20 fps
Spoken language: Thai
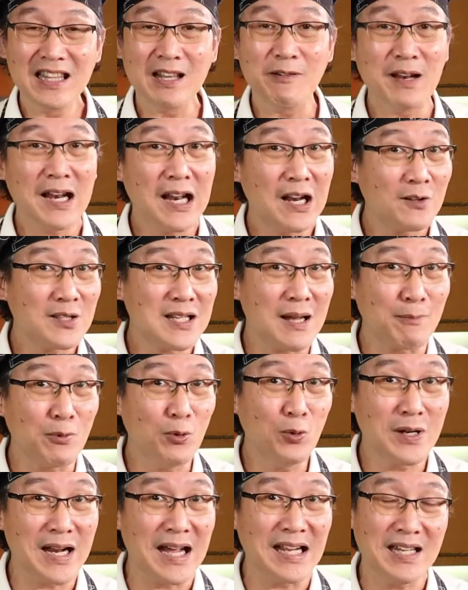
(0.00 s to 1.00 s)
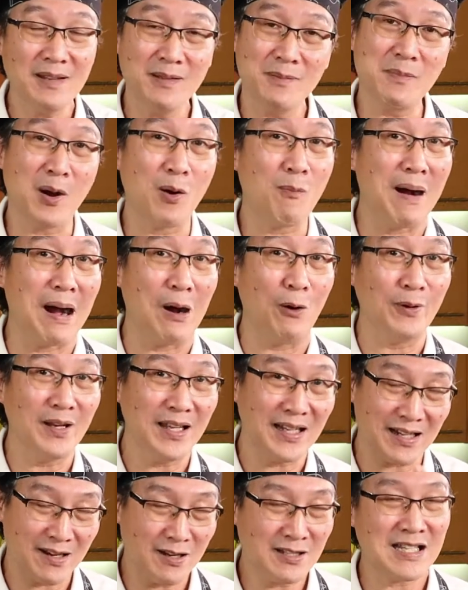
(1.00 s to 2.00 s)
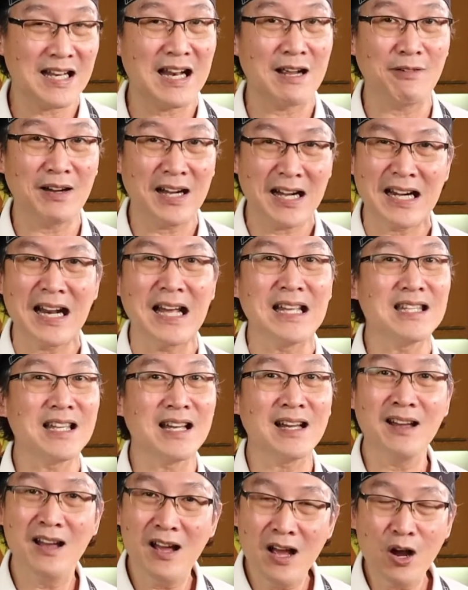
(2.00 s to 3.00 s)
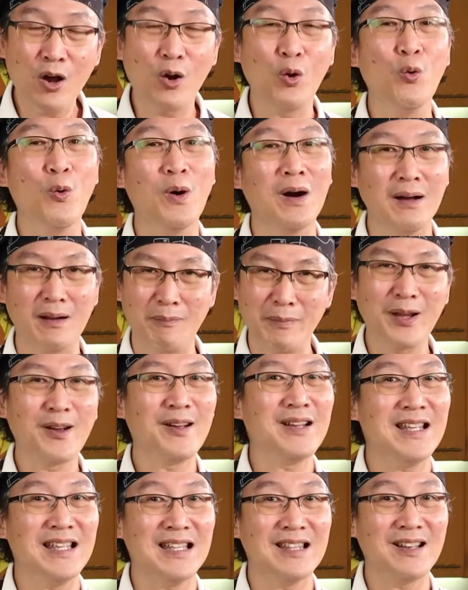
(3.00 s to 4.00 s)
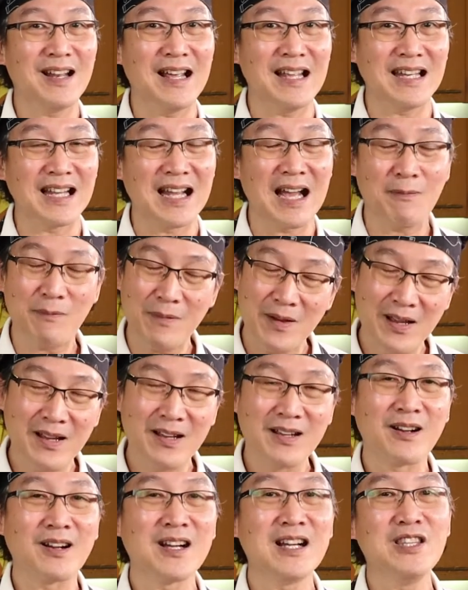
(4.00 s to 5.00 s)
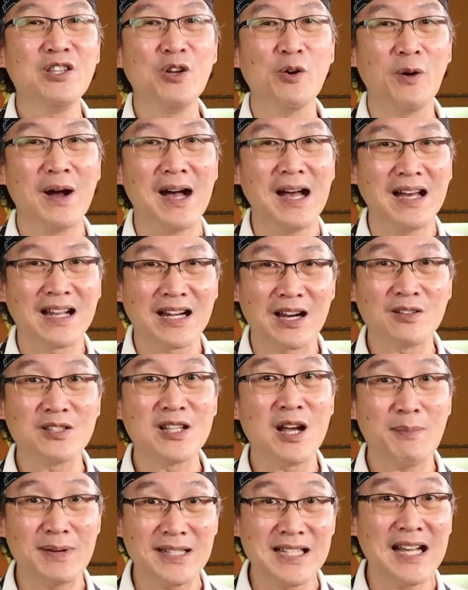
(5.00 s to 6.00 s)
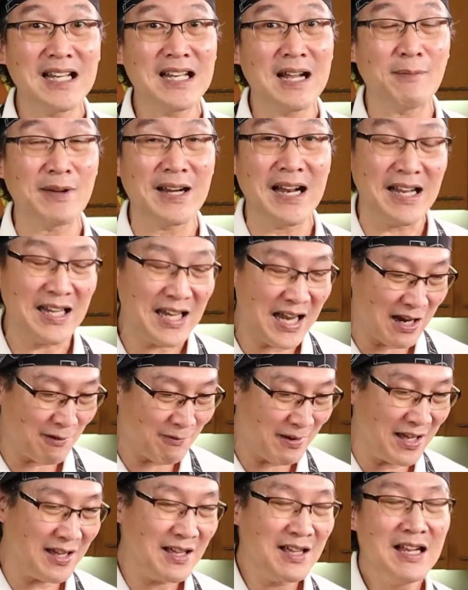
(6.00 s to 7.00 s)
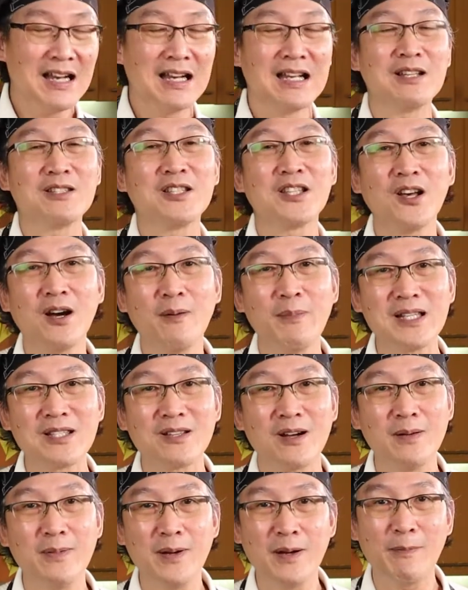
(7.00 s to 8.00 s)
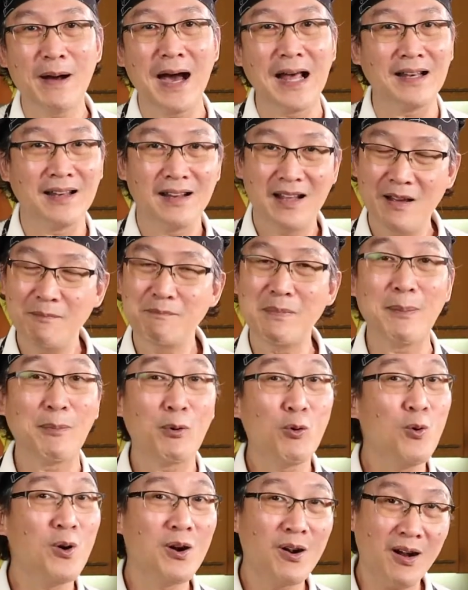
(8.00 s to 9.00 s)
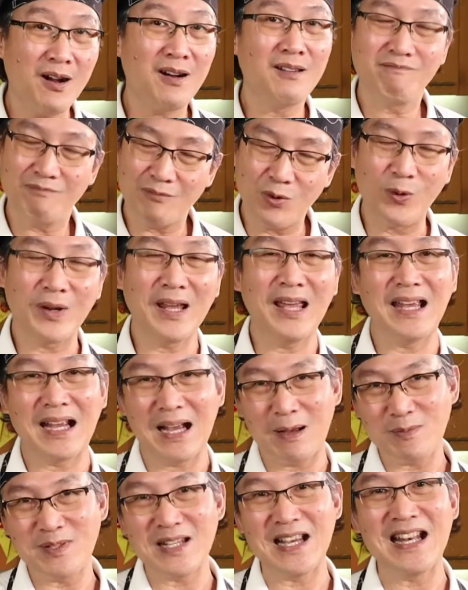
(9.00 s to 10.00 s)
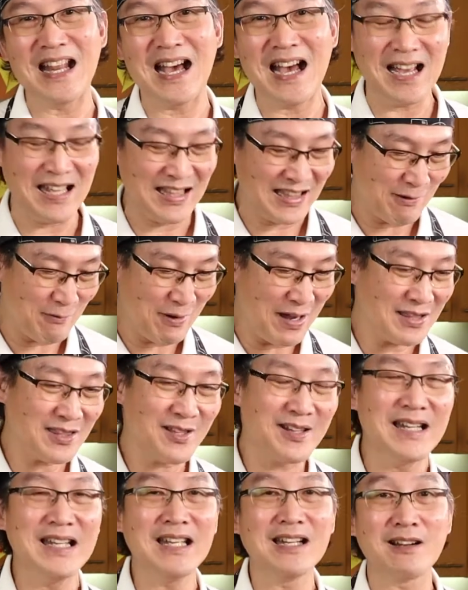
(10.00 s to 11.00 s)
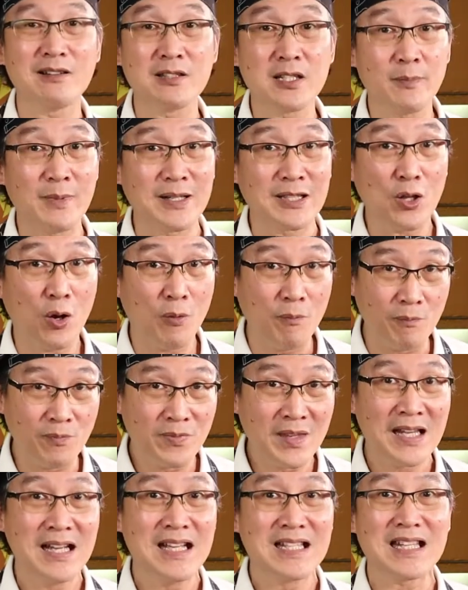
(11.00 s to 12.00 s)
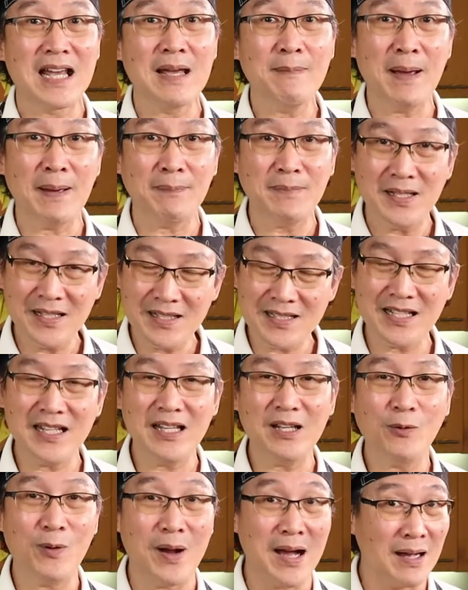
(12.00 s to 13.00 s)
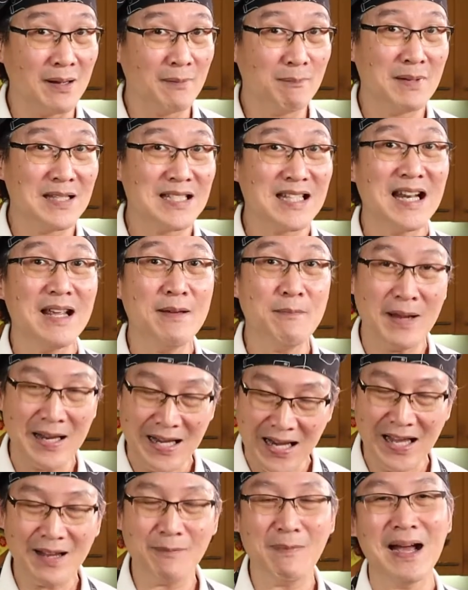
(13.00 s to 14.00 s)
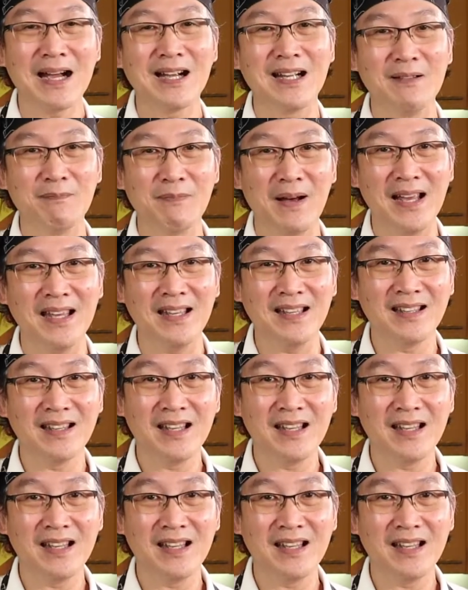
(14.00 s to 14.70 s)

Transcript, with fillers: แต่เวลาเราจับลูกไหนที่มันเบาๆเนี่ยก็แสดงว่าข้างในจะกรวงไม่ค่อยดีเท่าไหร่นะครับก็ขึ้นอยู่ว่าเราจะเอาไปใช้ทำอะไรถ้าหากว่าเราจะต้องไปซอยเพื่อผัดแบบกรวงก็โอเคครับใช้ได้แต่ว่าตอนนี้เราจะมาต้มใช้แบบนี้จะดีกว่ามันจะได้ไม่เละมากเกินไป